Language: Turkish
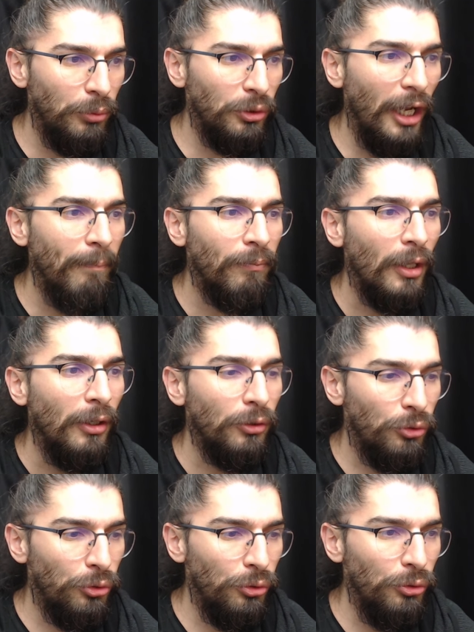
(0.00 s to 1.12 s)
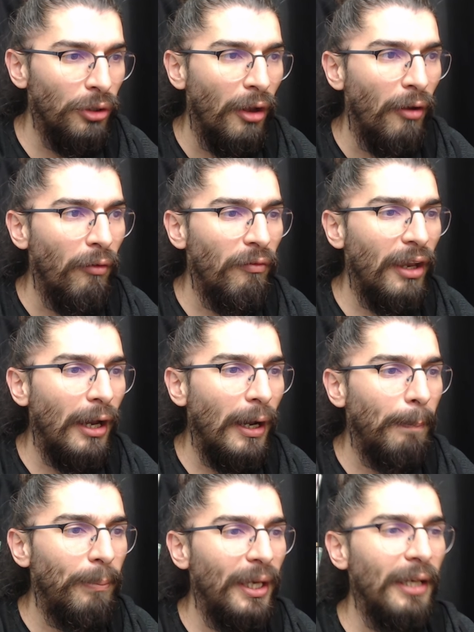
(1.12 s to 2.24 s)
burada Q veya
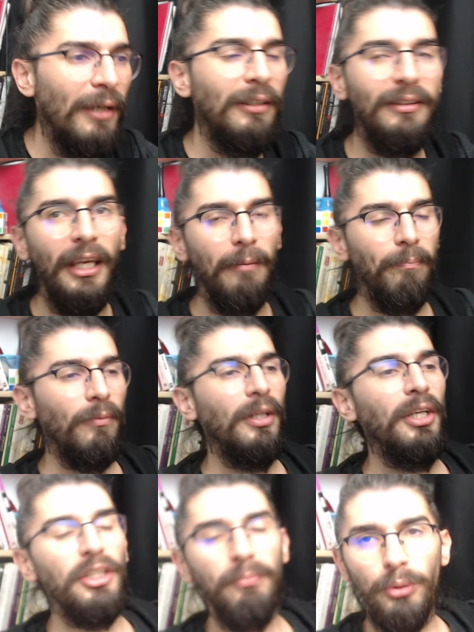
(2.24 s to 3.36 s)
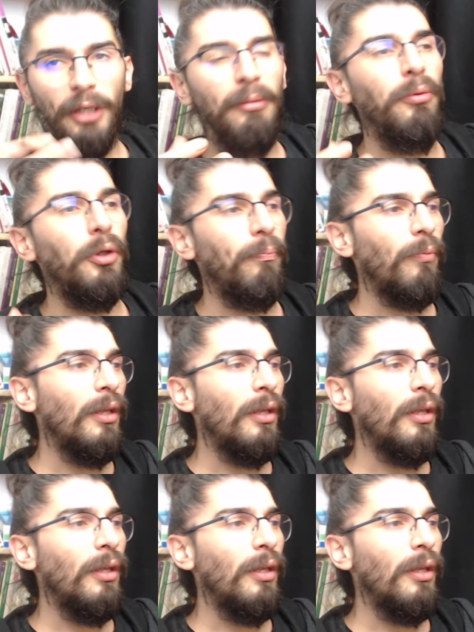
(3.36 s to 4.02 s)
P değil. Şimdi burayı bilmiyorum.